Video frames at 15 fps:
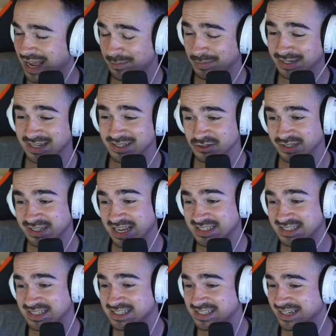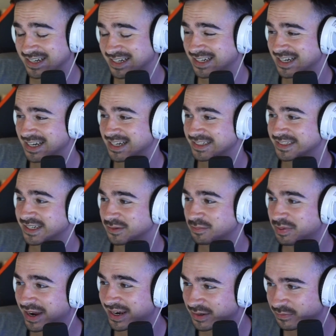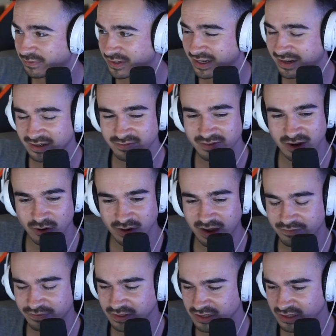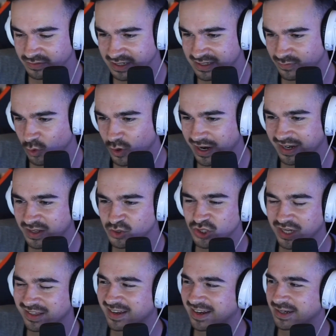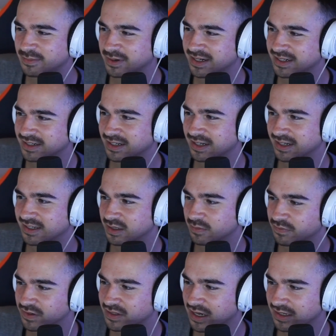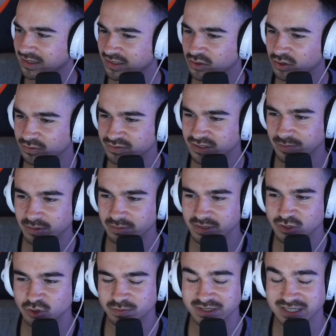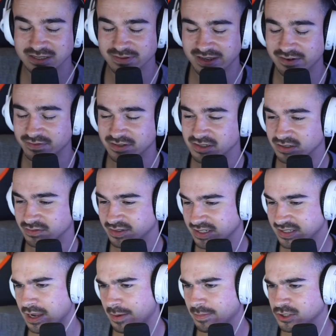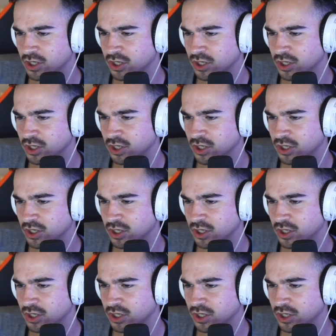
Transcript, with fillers: Ja, Mann, also letztes Jahr gegen Payne im Finale war auch heftig gewesen. wo Garincha dreimal im Finale getroffen hat beim Hinspiel, das war heftig gewesen. Aber